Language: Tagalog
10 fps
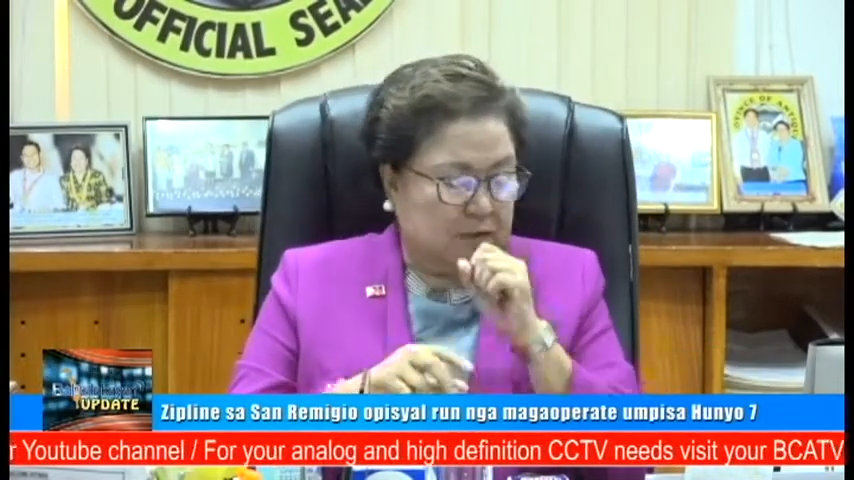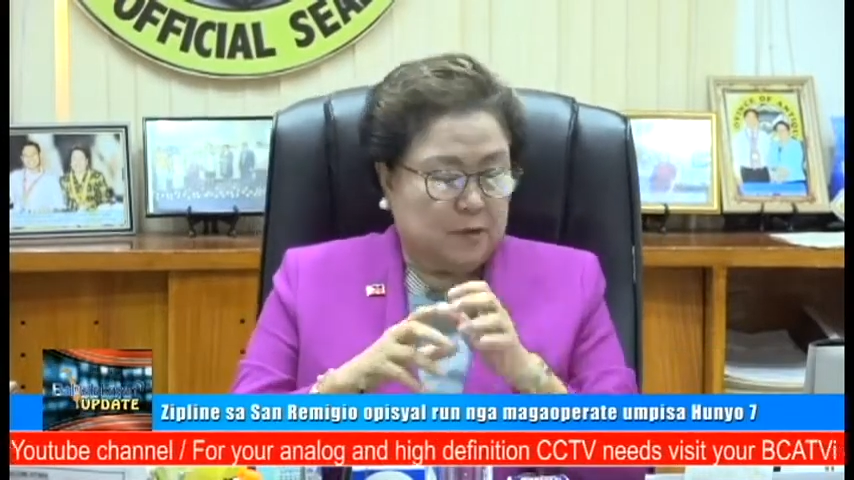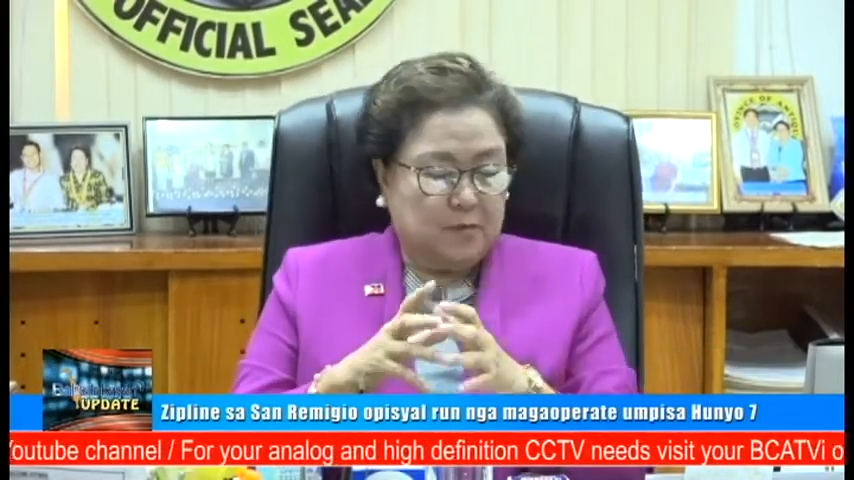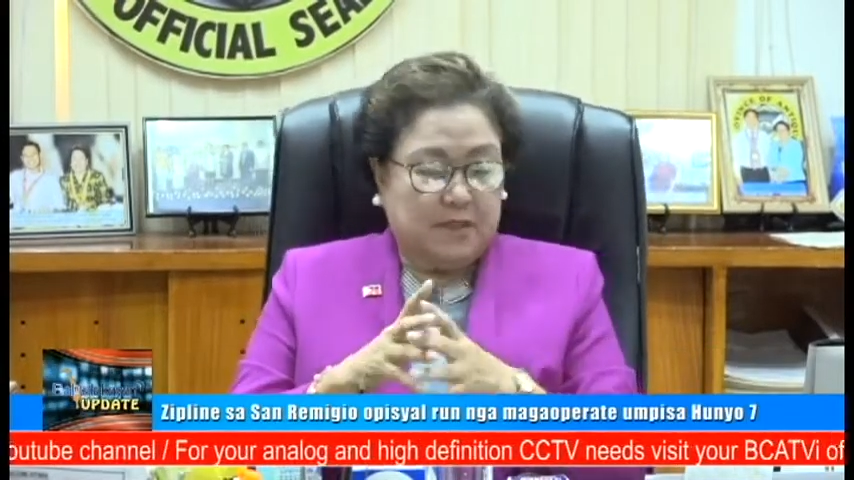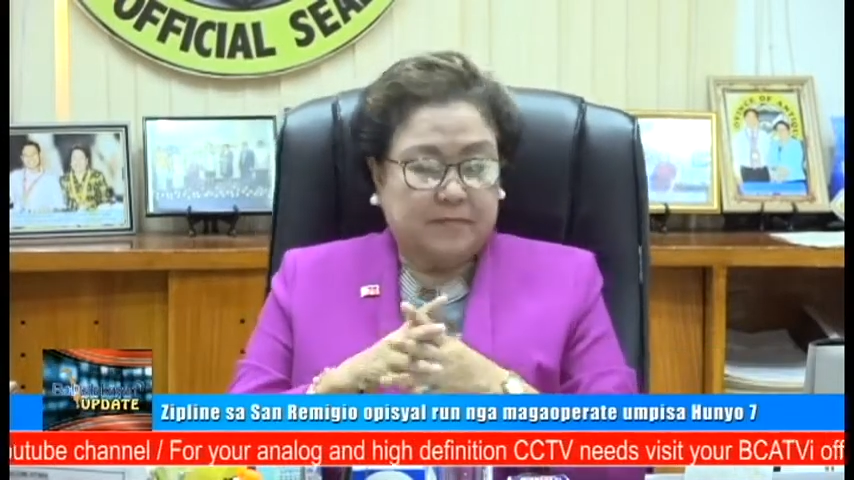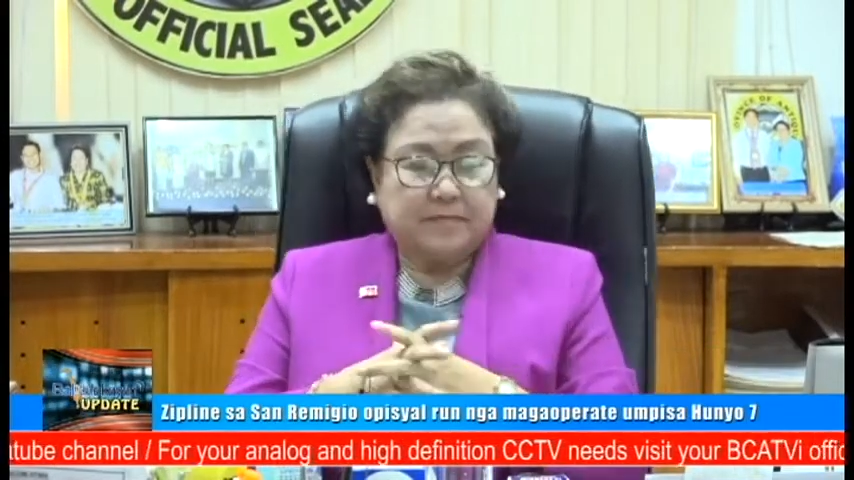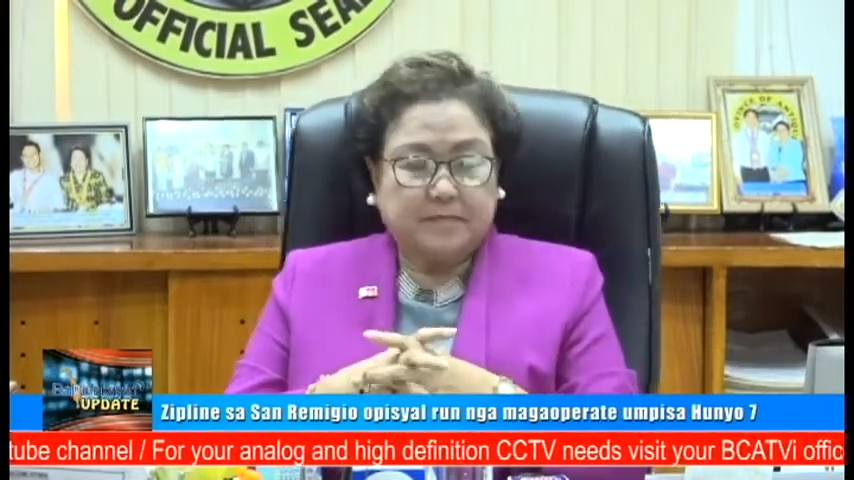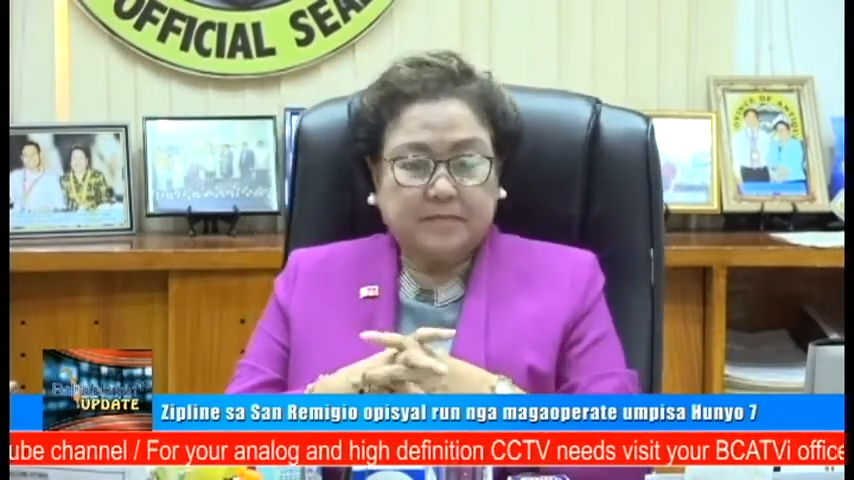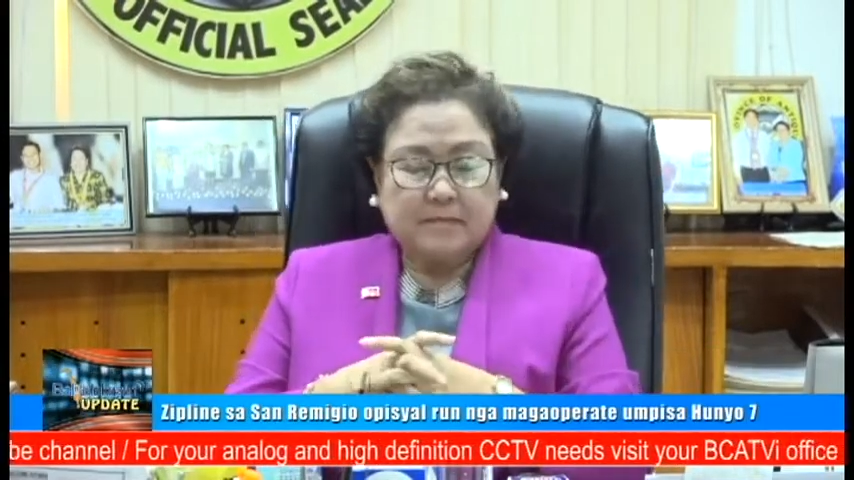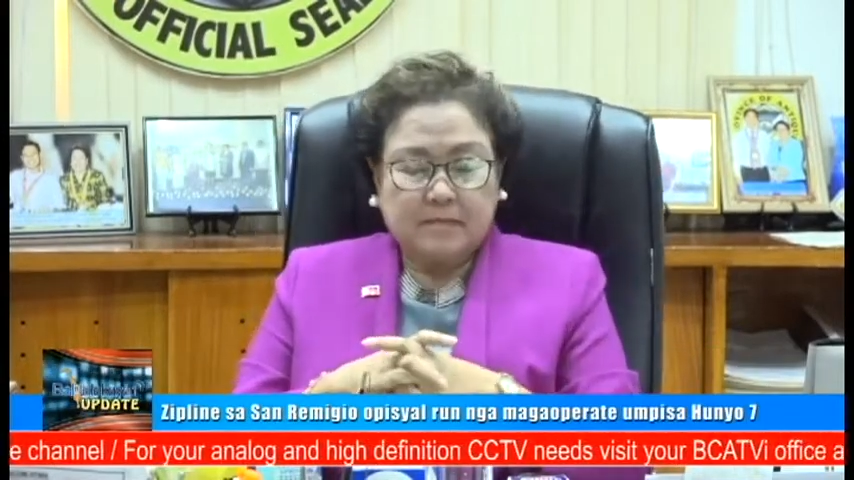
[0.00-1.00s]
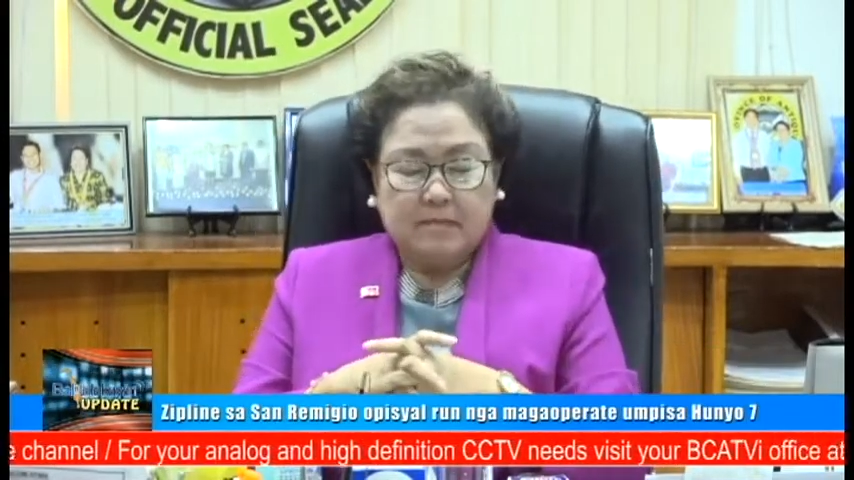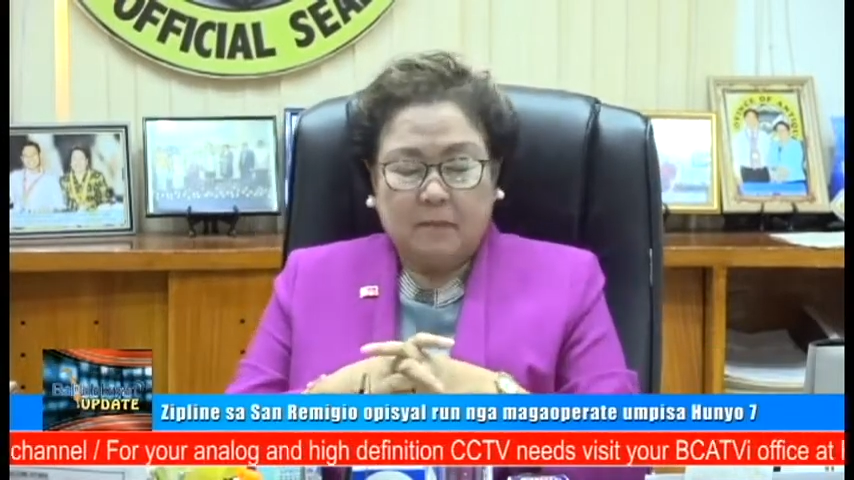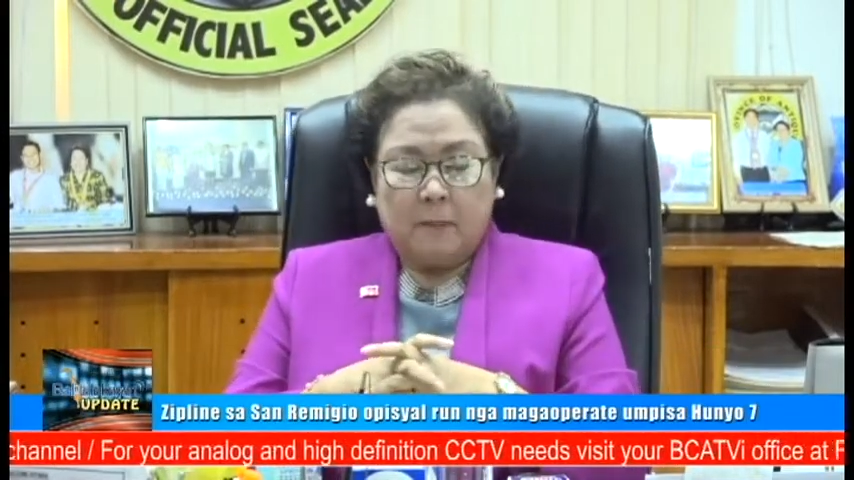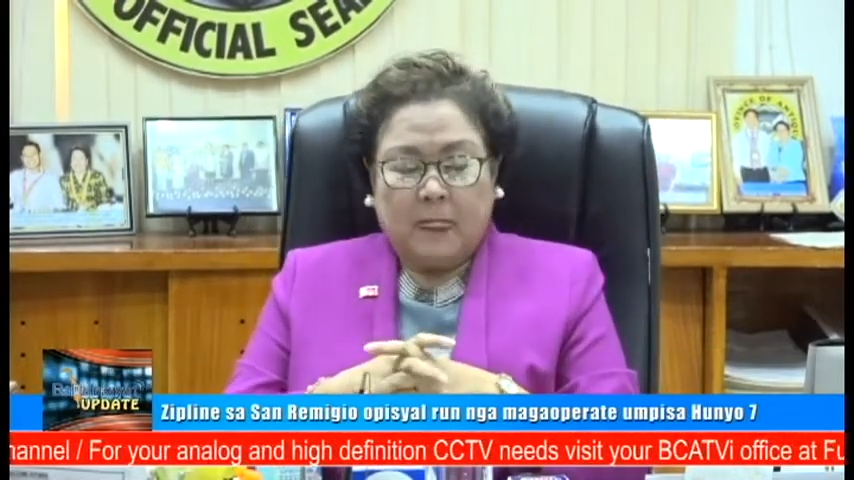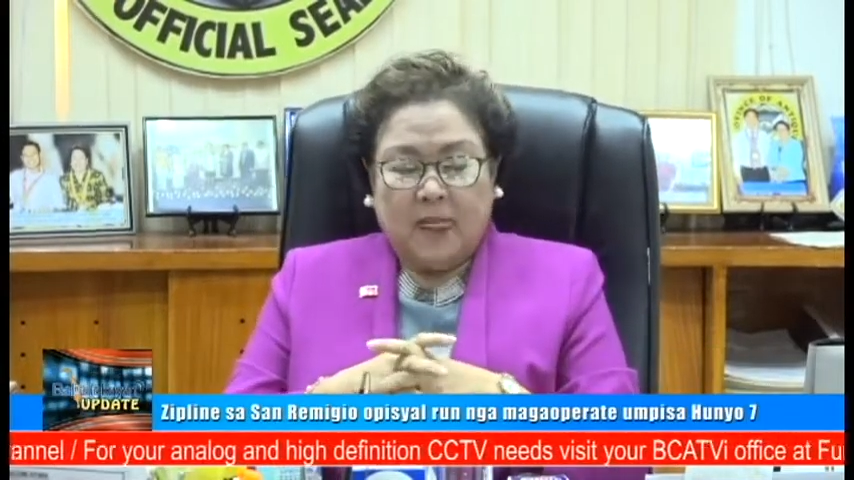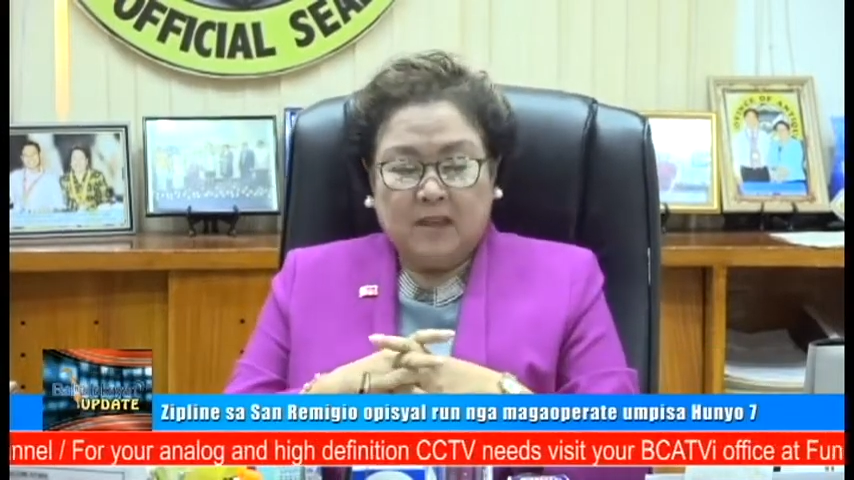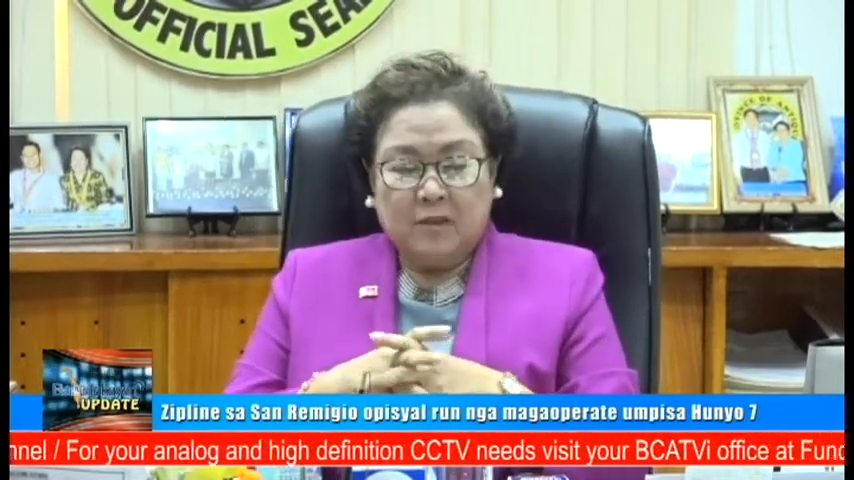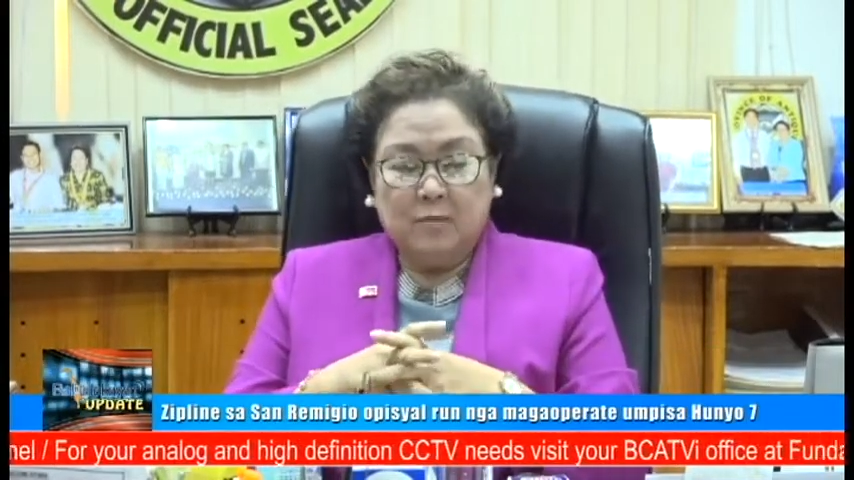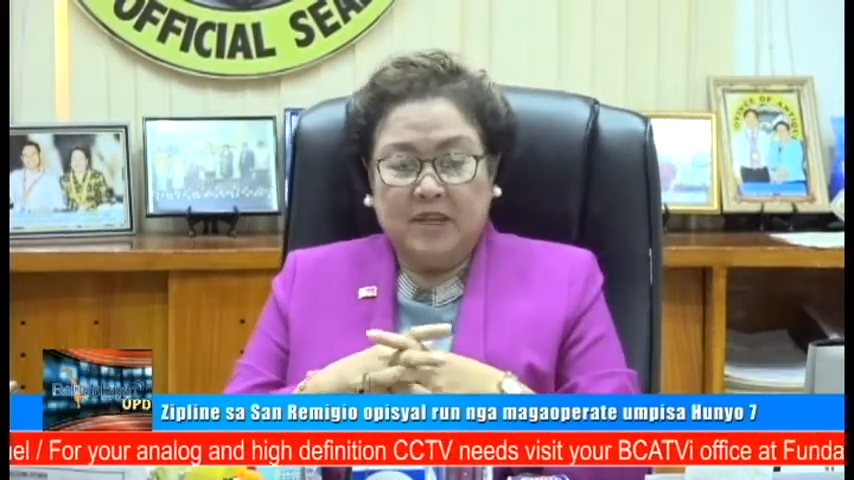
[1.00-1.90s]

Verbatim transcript: excuse me to